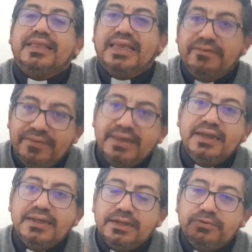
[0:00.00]
Que
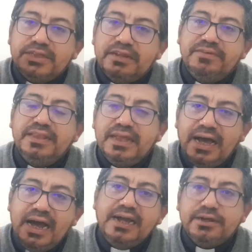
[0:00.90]
vean que nuestra vida
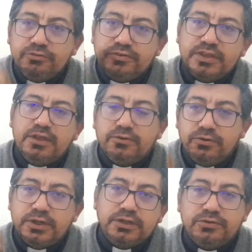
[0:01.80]
ha resucitado
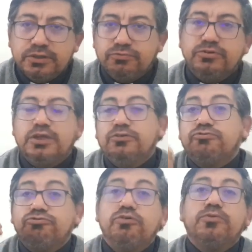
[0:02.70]
con Cristo Jesús, que no
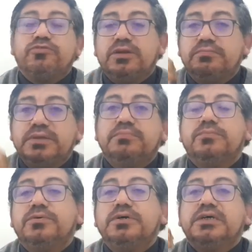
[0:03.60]
somos el
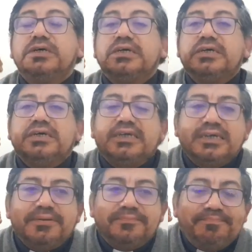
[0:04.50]
mismo
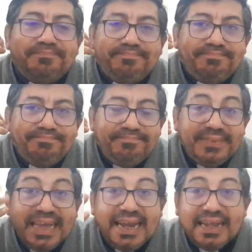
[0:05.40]
eh,
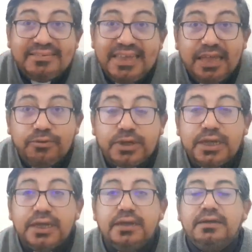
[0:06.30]
desgraciado
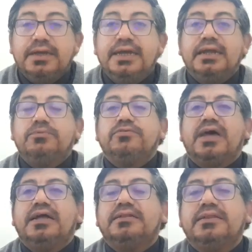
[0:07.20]
que éramos
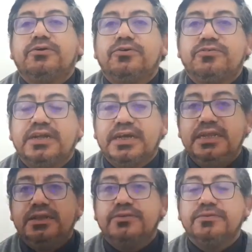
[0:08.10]
antes de conocer a
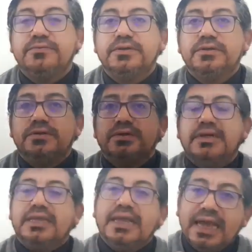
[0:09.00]
Cristo,
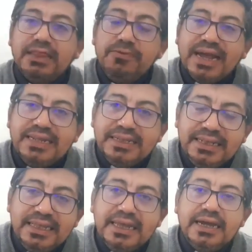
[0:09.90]
que cada
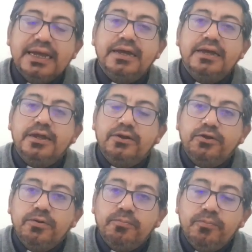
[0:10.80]
Eucaristía
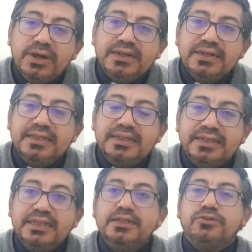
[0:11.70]
nos muestre
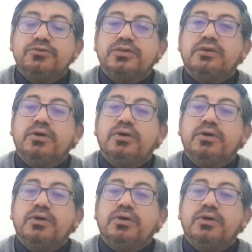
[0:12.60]
distinto que